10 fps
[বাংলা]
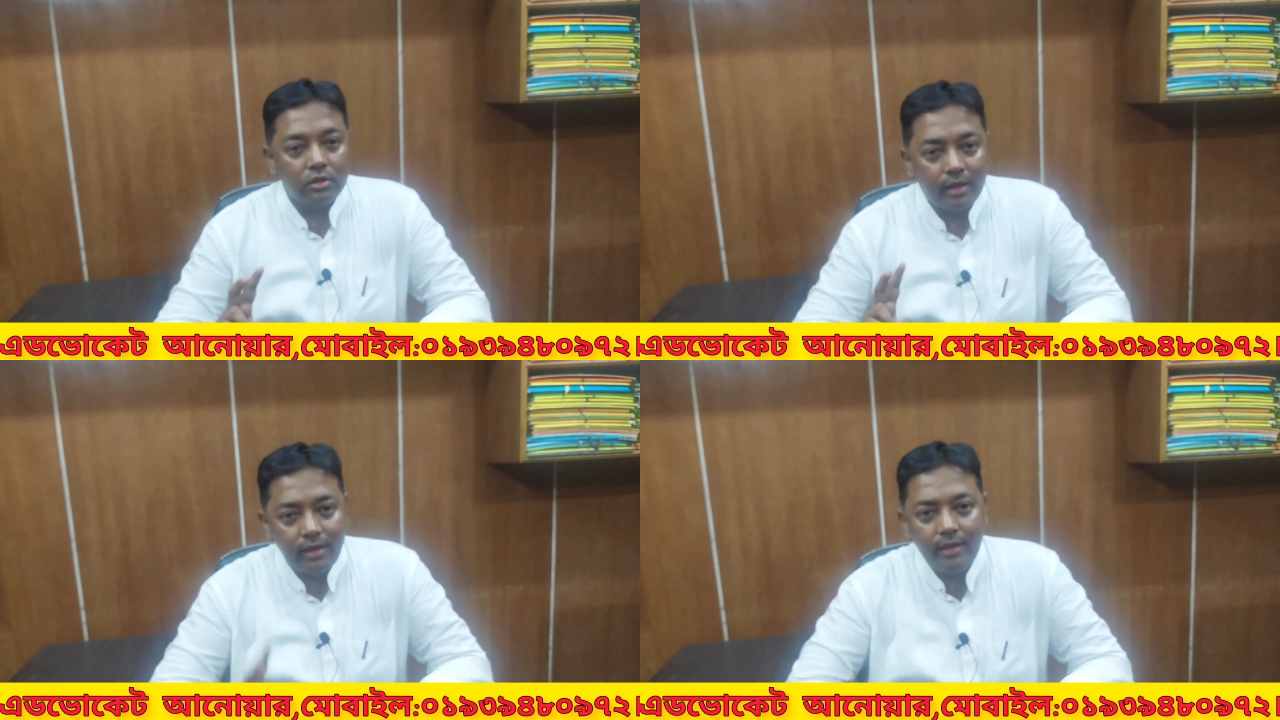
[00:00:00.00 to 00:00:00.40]

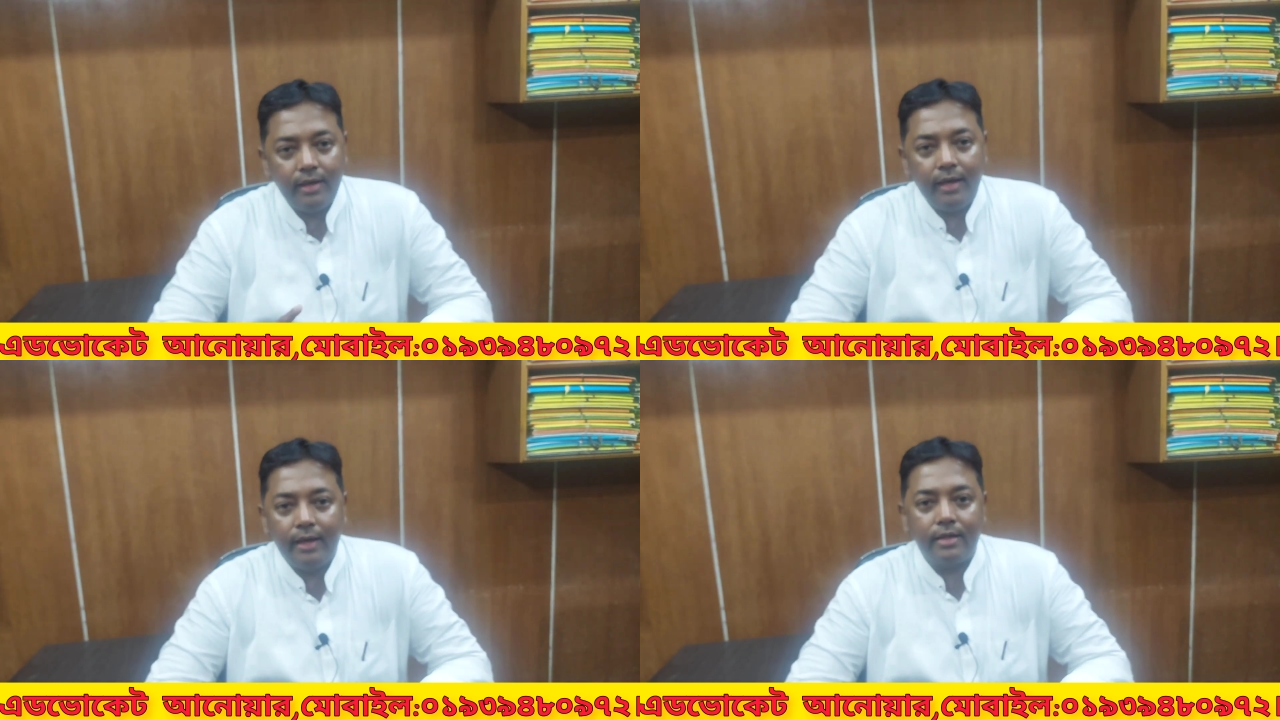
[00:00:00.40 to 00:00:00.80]
তাহলে
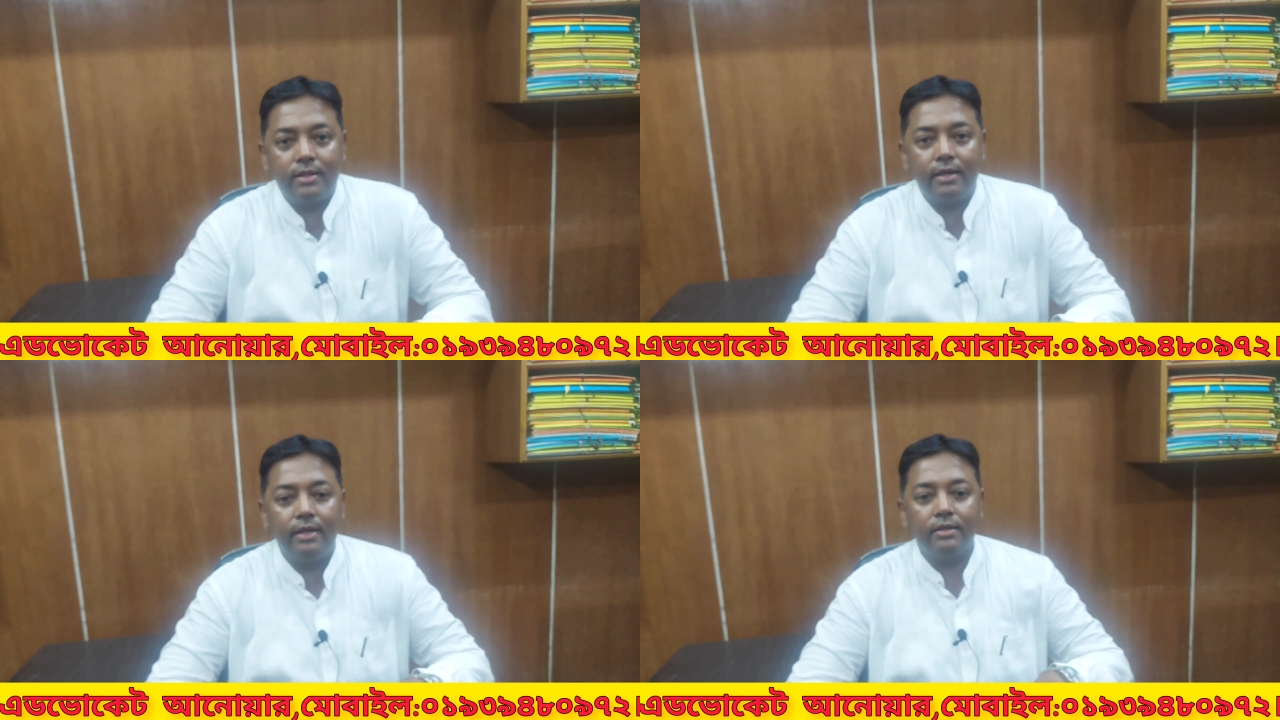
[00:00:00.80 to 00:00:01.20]

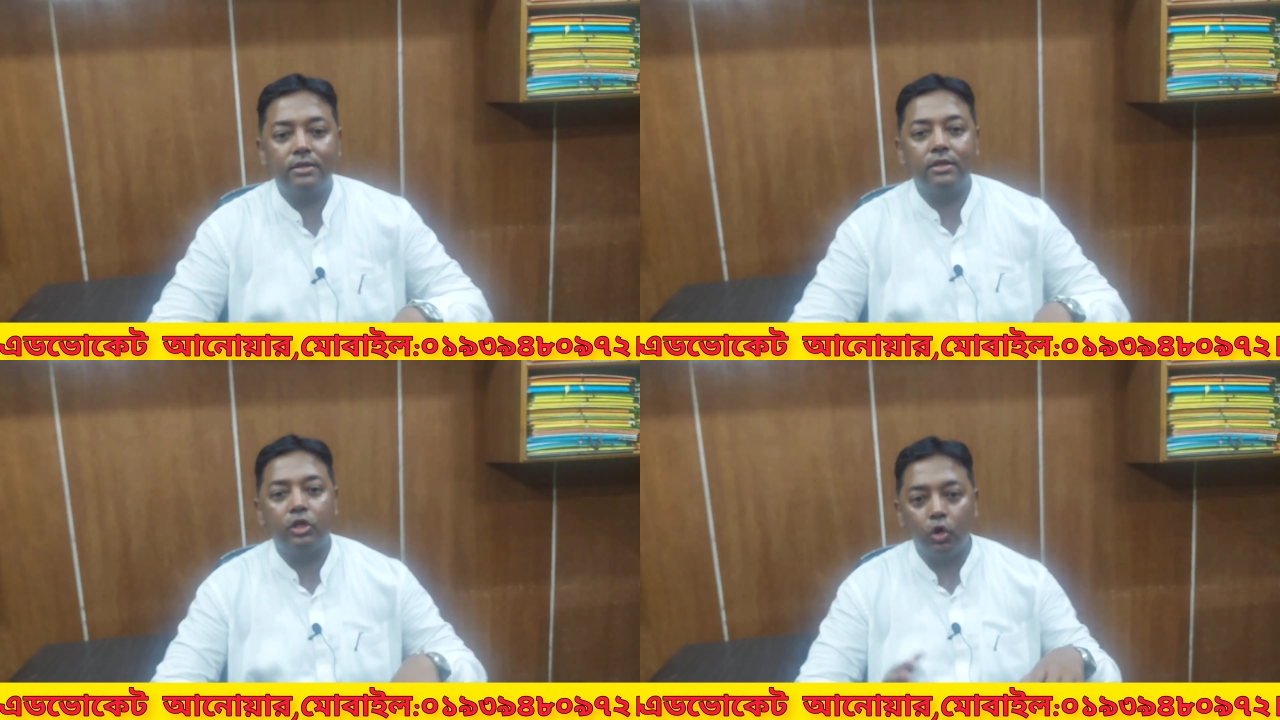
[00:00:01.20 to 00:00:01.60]
এক্ষেত্রে
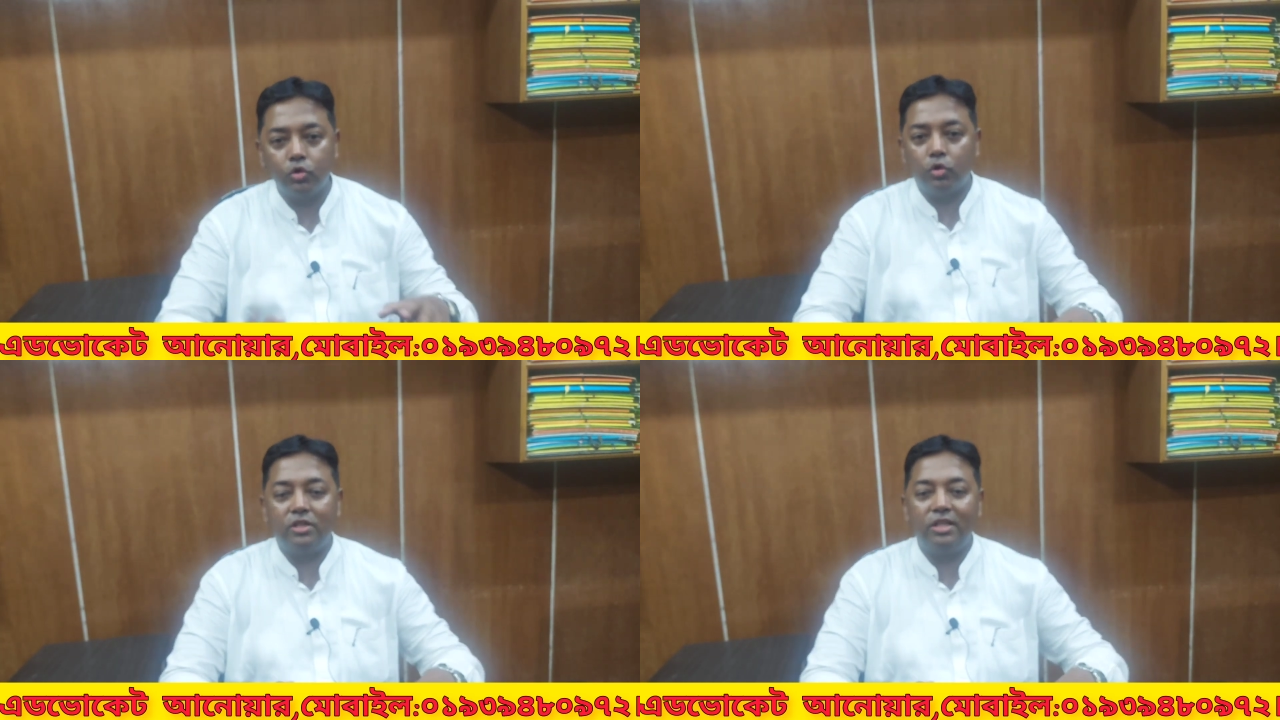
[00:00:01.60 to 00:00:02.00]
কেউ
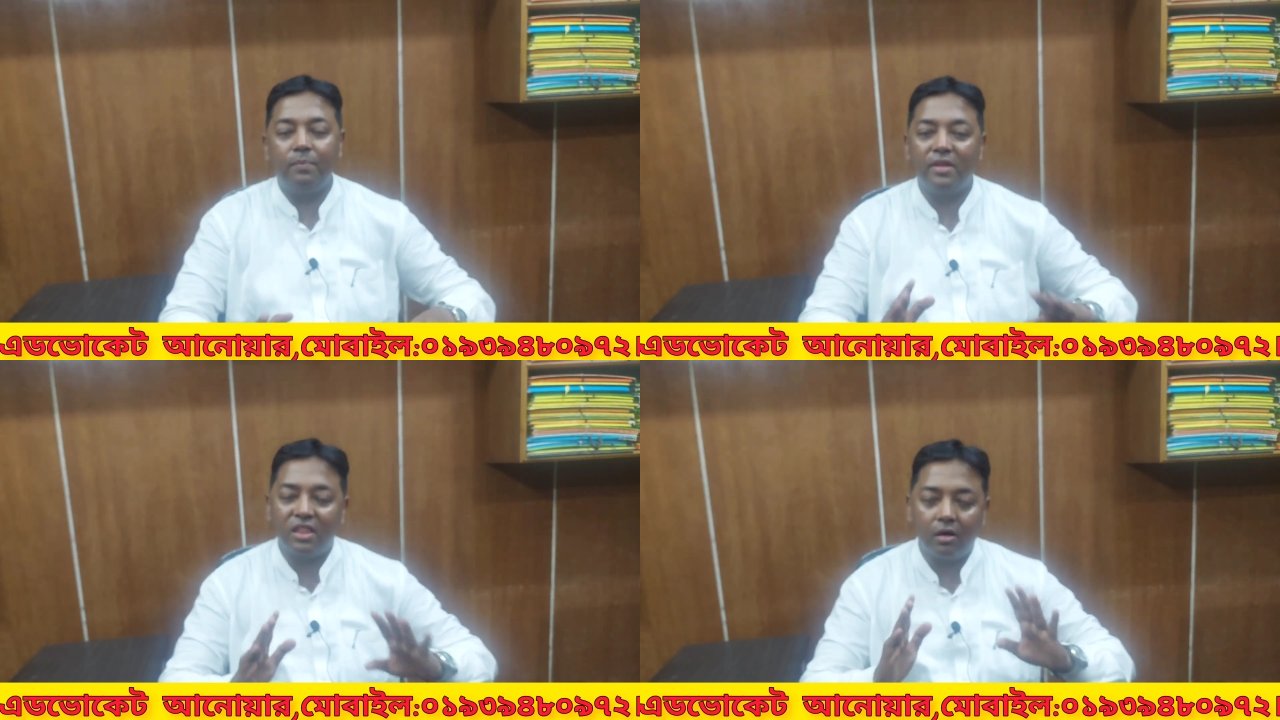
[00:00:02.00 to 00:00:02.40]
যদি
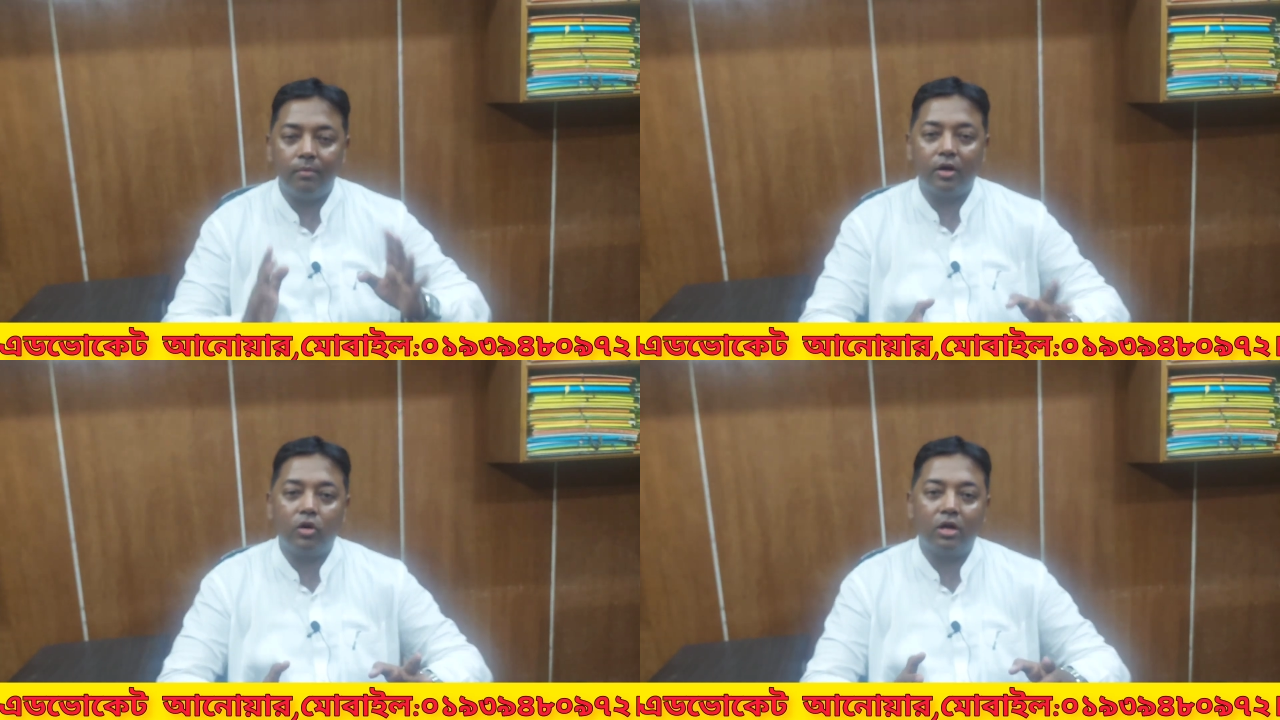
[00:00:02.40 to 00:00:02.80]
মিথ্যা
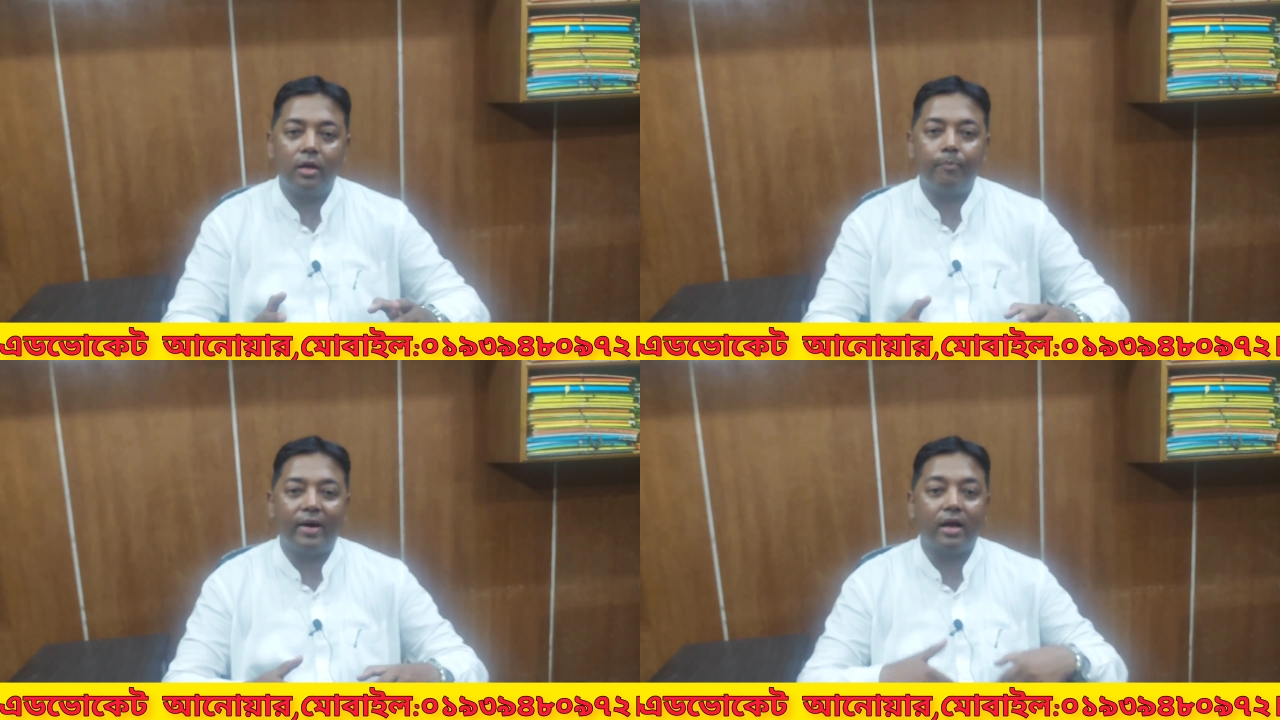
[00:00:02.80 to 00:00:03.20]
মামলা করে
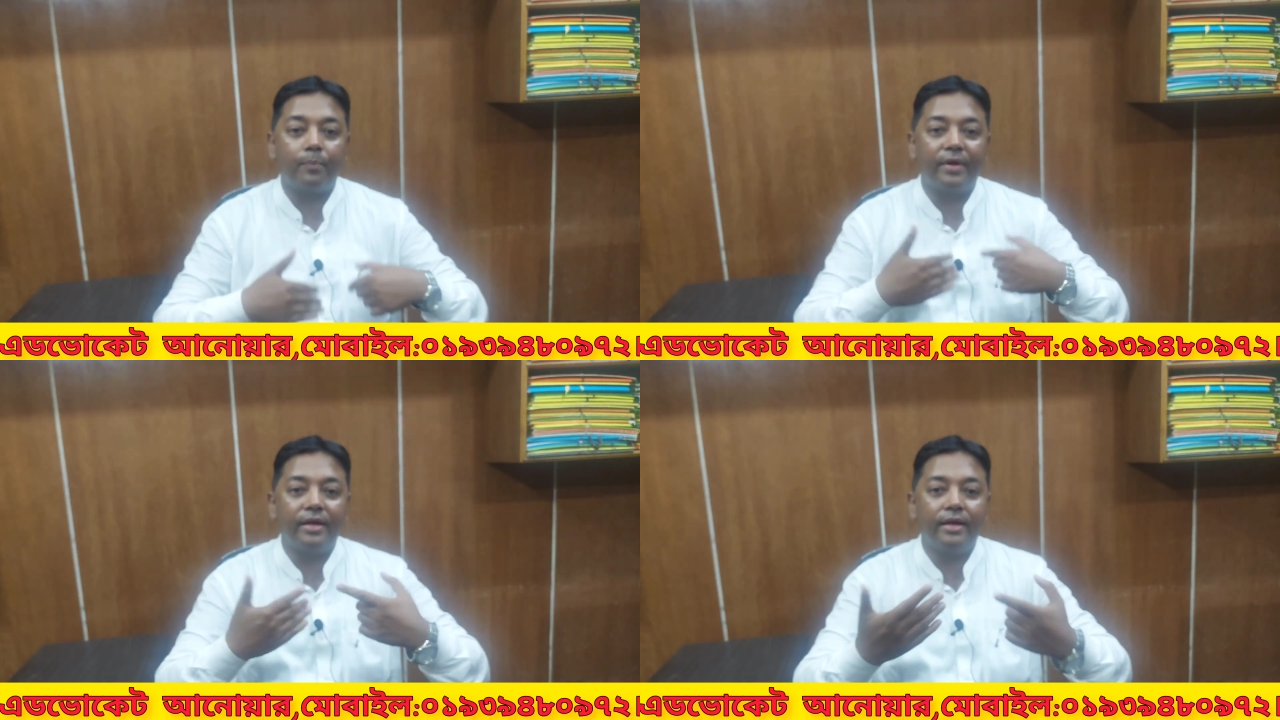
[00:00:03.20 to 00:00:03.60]
পার
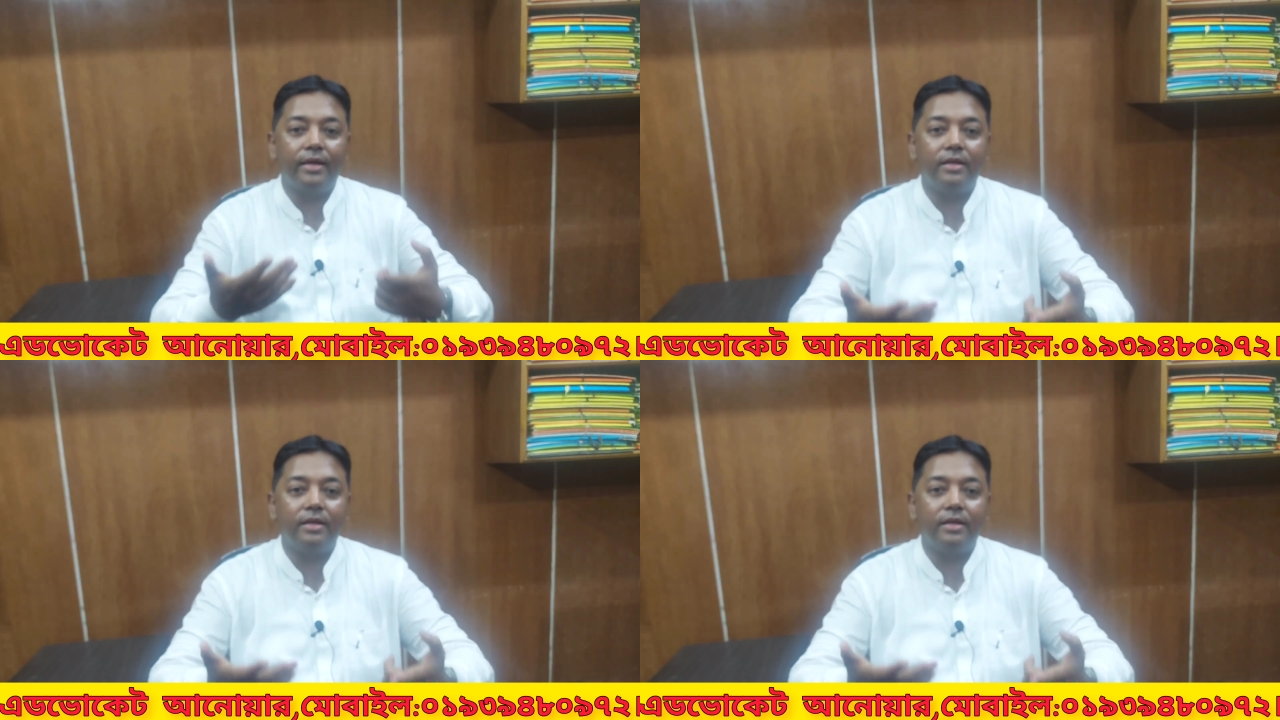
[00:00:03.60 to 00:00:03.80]
পেয়ে